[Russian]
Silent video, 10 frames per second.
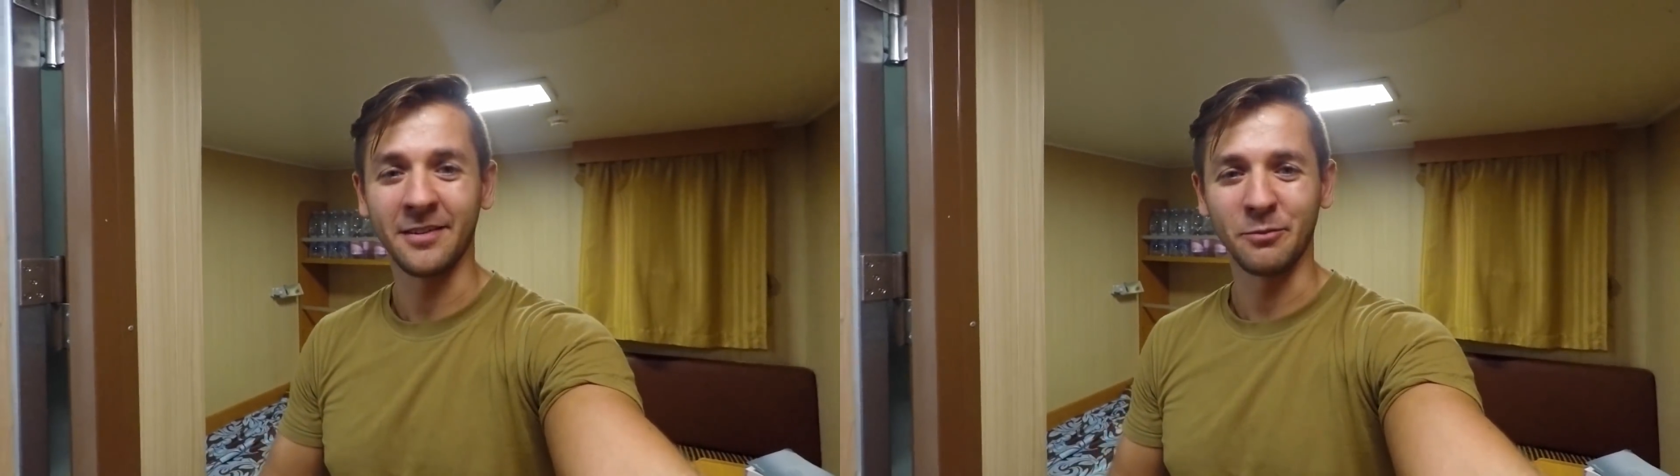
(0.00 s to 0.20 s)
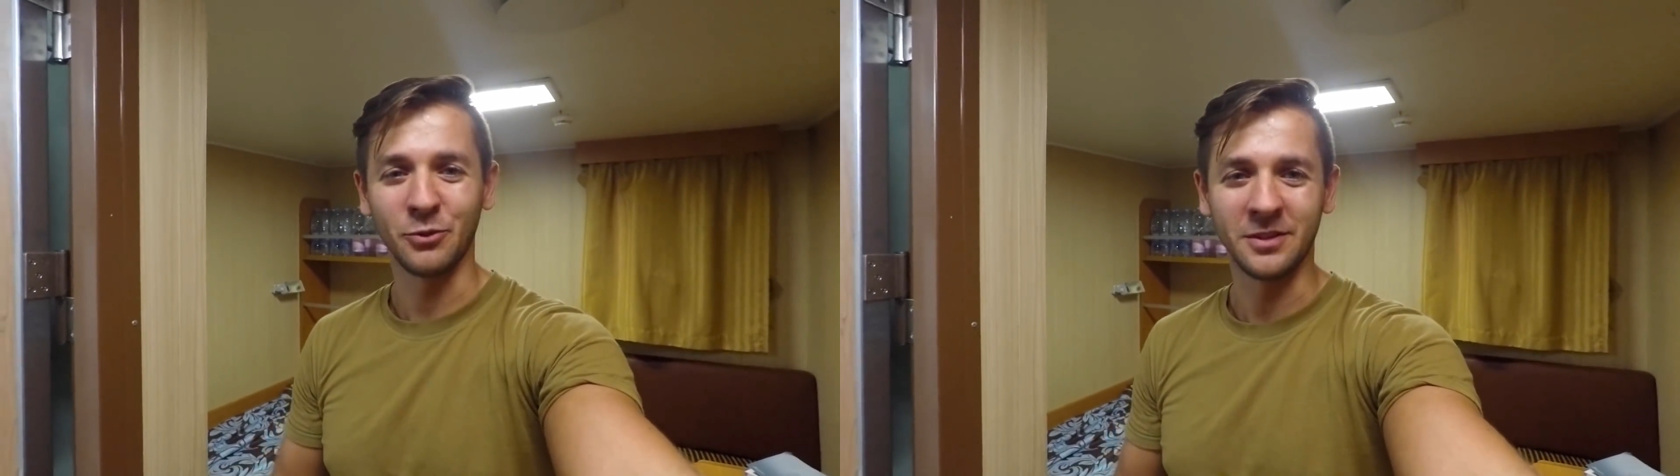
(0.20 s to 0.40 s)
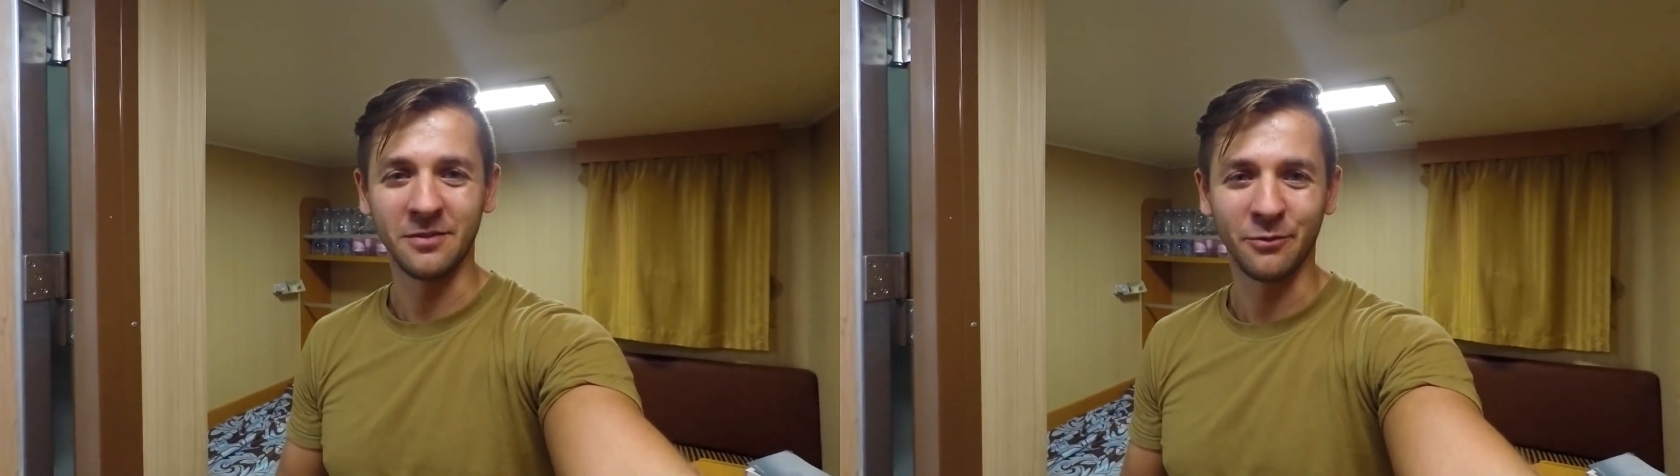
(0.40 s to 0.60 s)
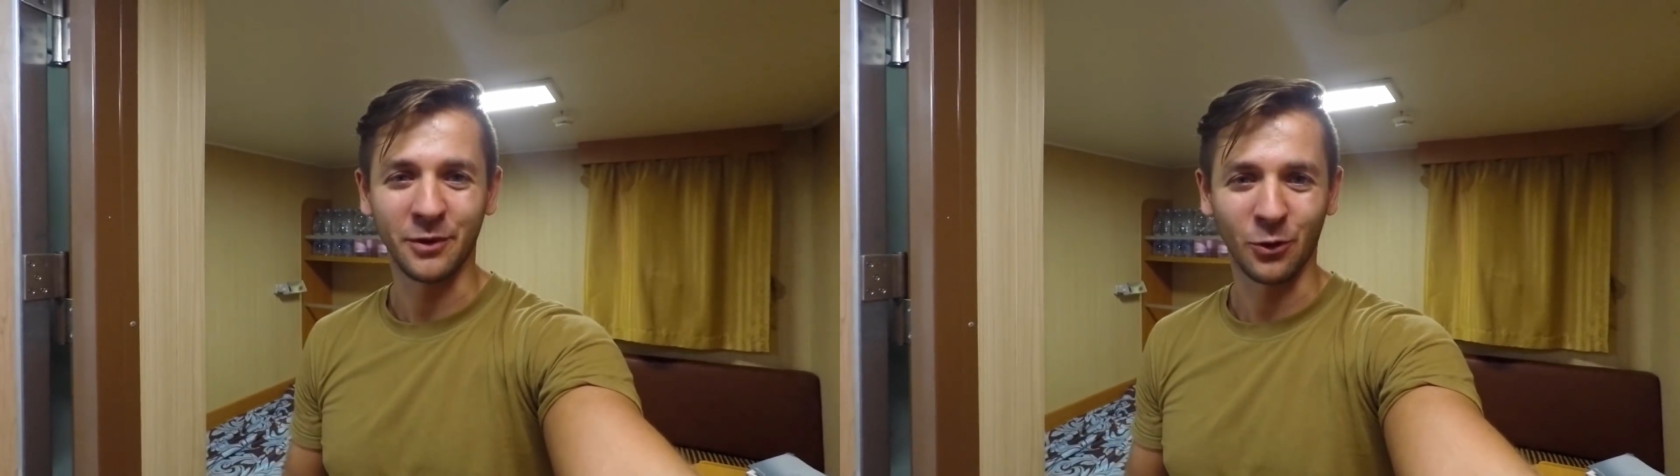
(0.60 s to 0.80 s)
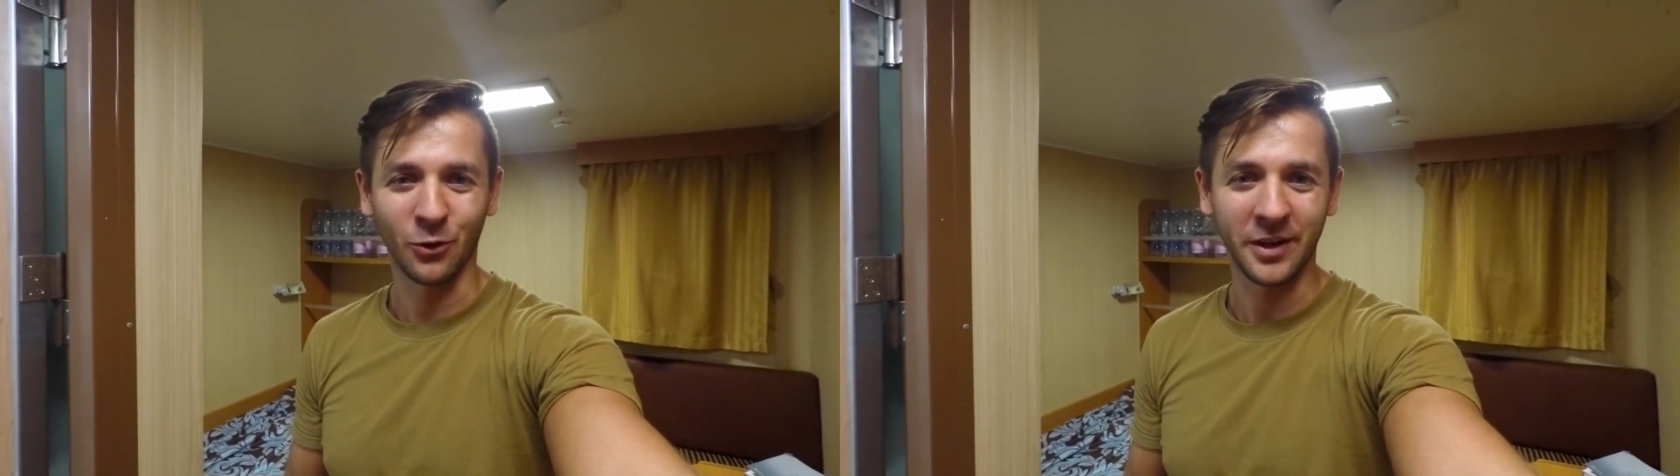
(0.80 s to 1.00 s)
допустим, в
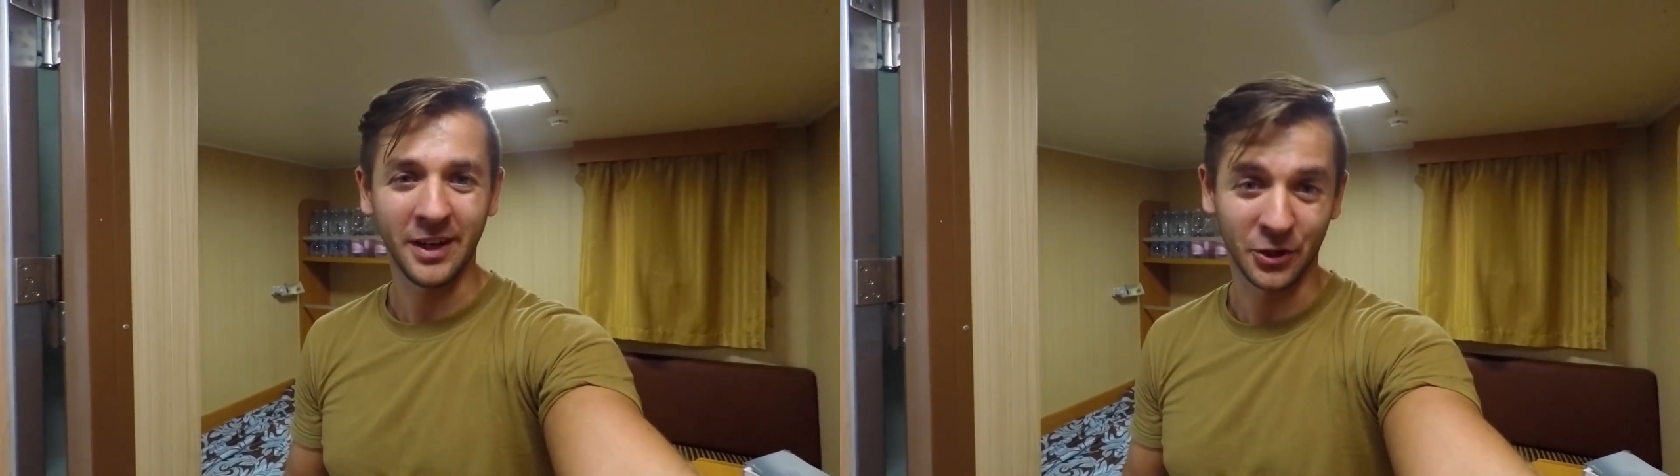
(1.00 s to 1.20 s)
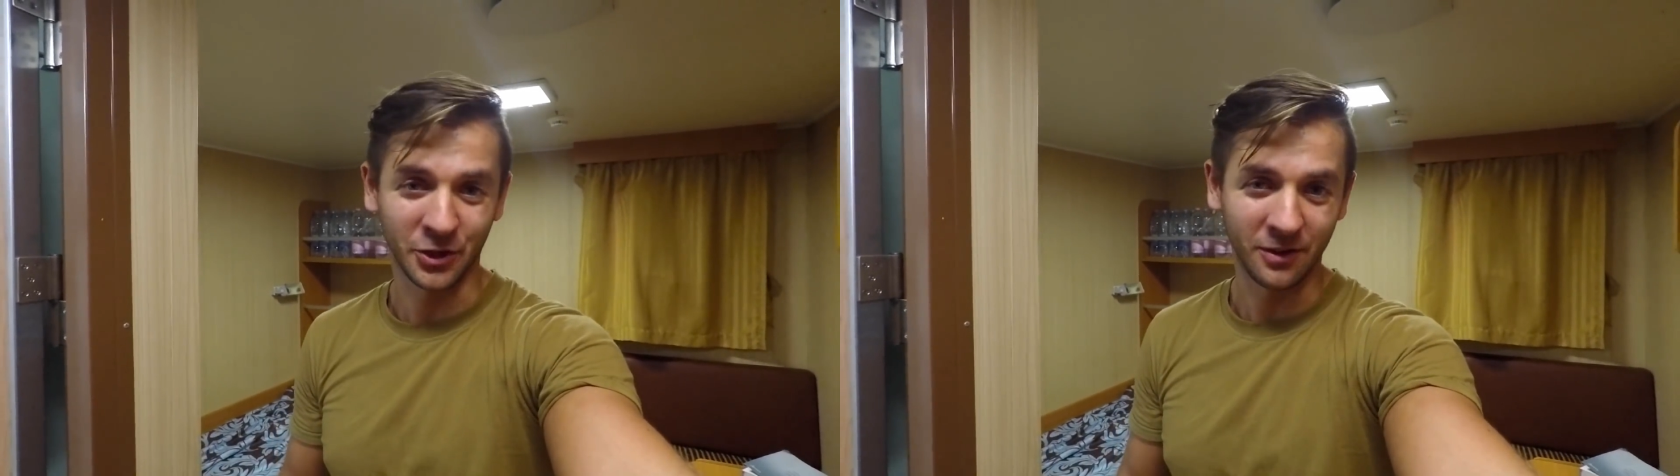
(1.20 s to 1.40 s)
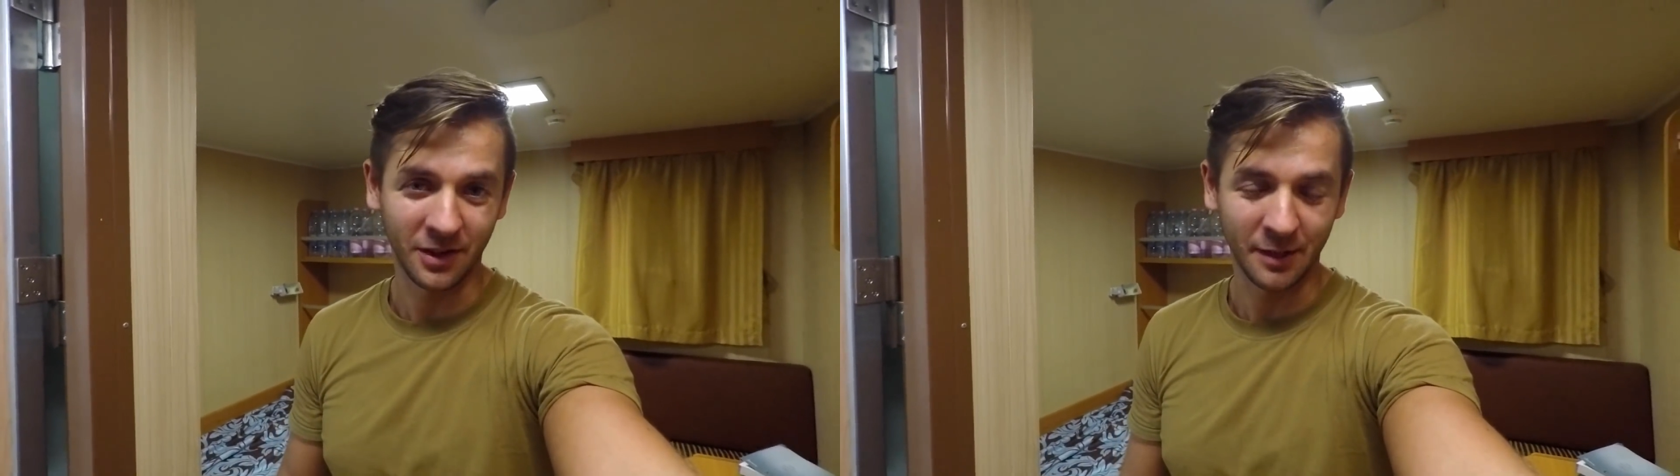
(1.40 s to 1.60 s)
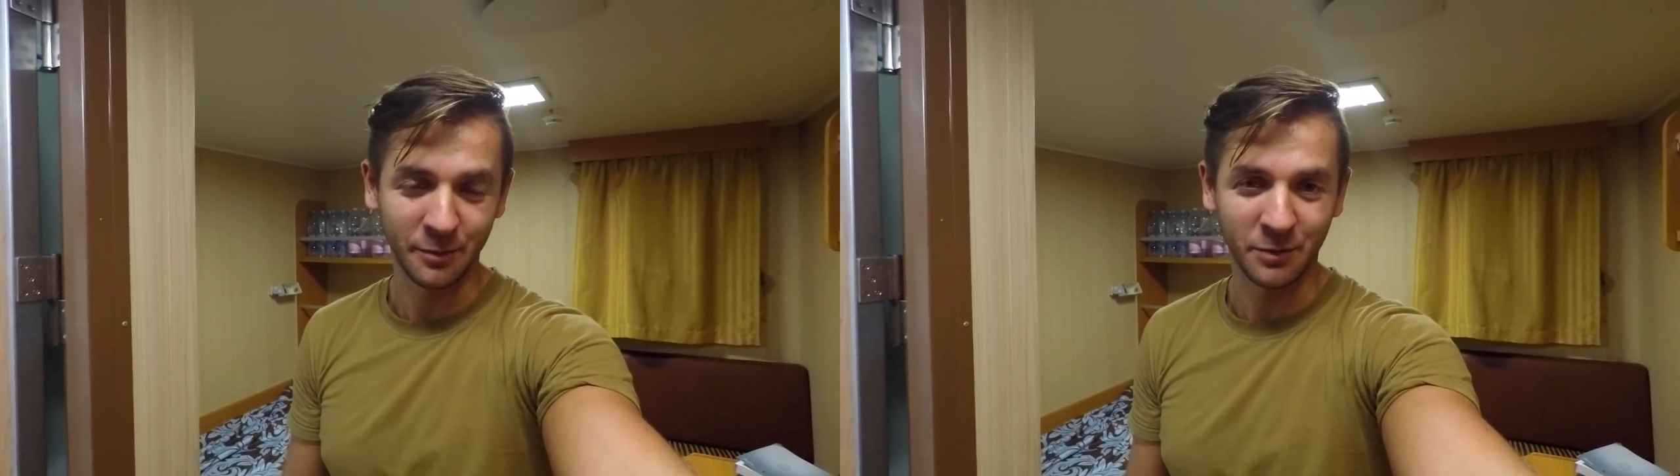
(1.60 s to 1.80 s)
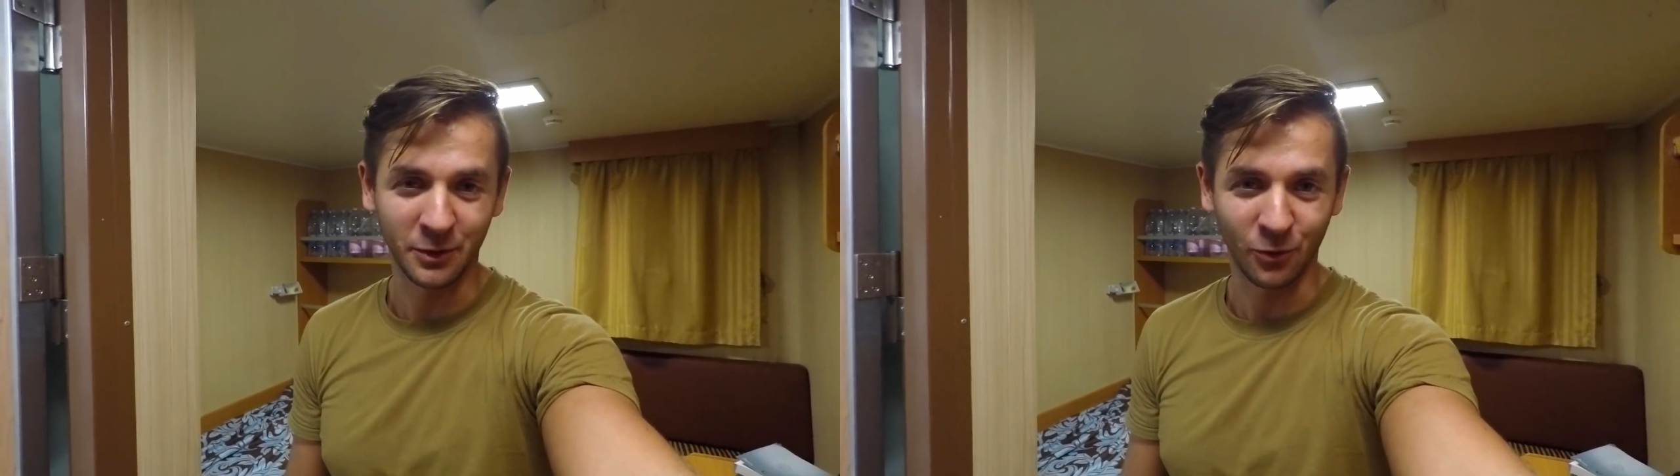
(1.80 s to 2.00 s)
которой я жил, когда
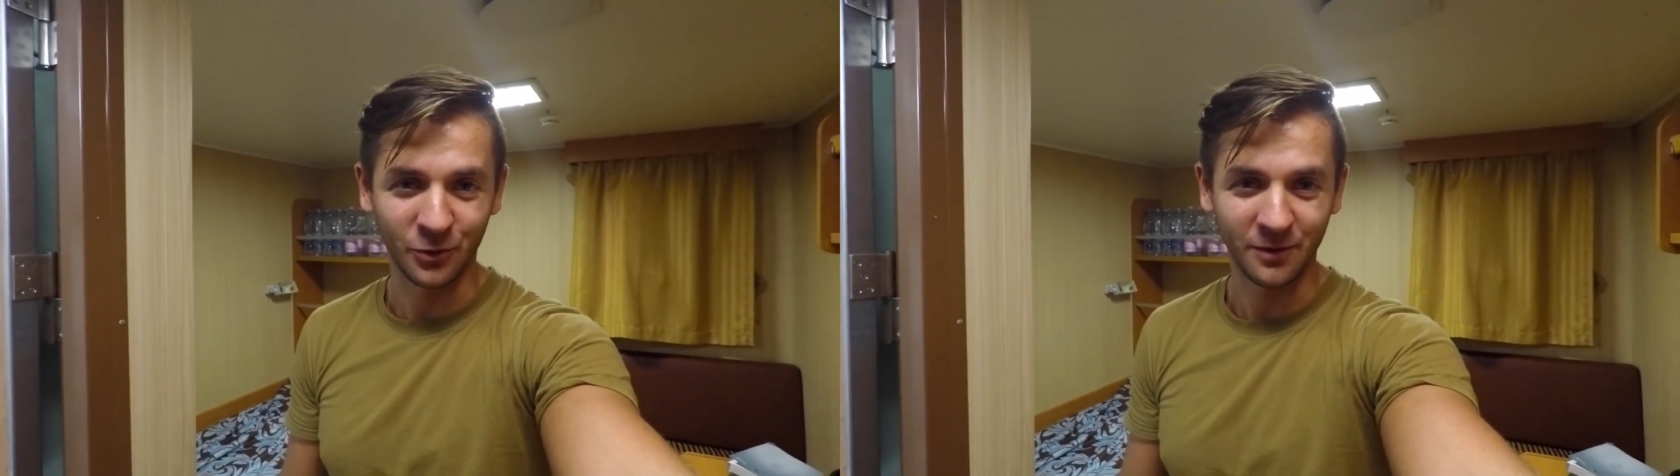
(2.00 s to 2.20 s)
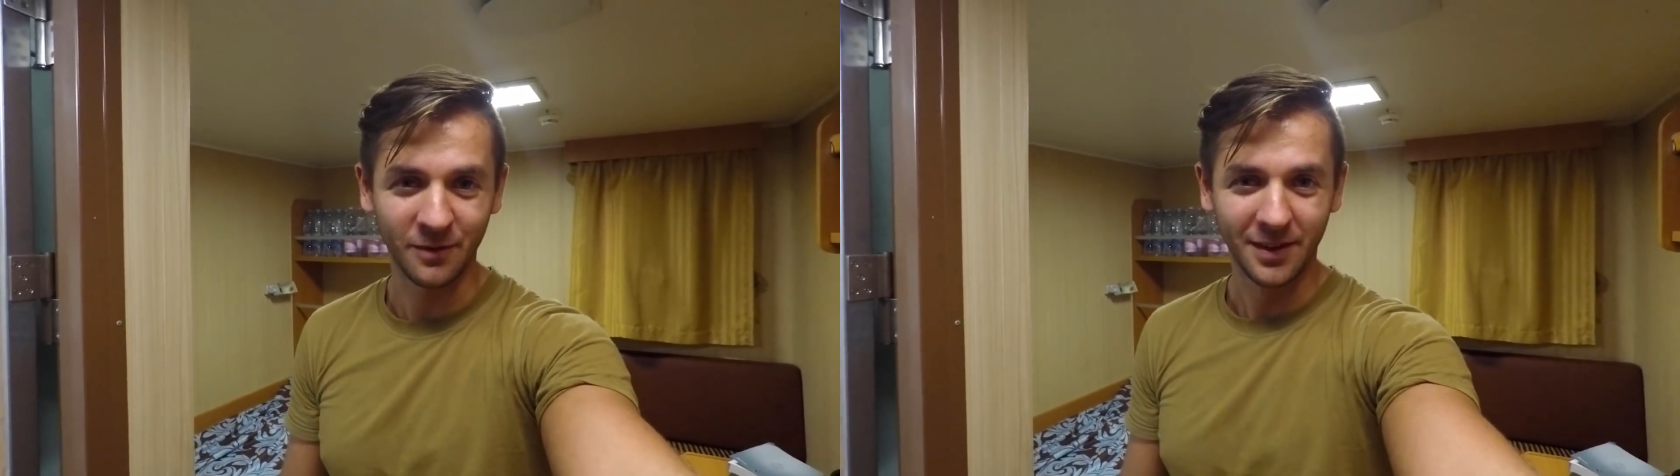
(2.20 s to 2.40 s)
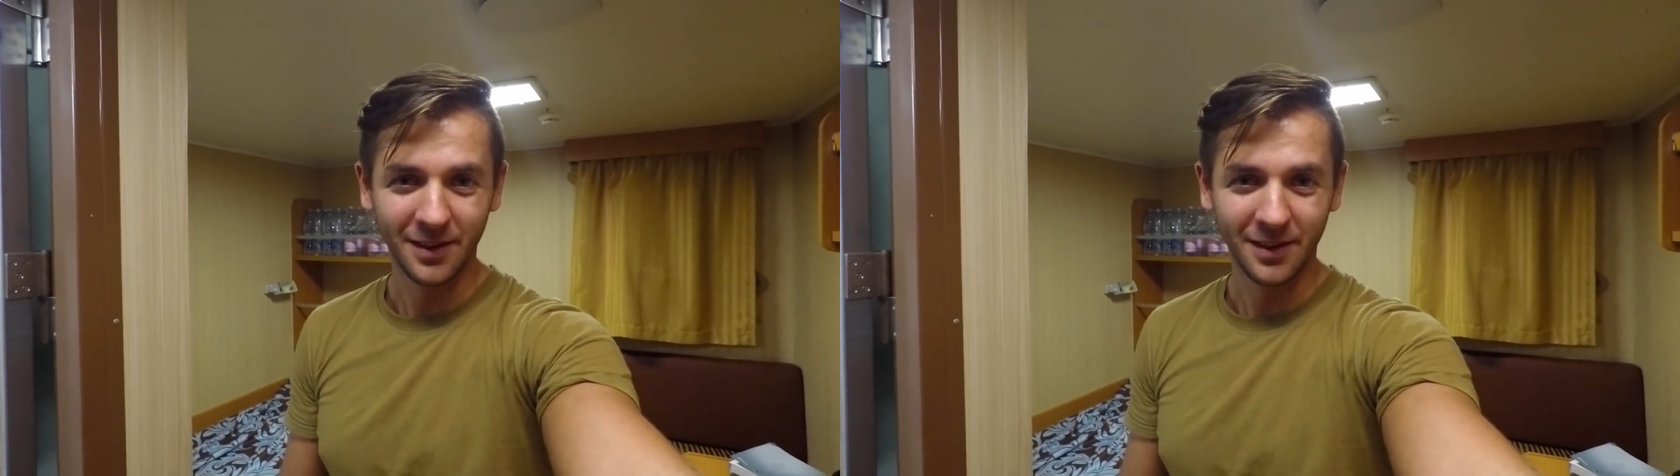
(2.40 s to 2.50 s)
был матросом.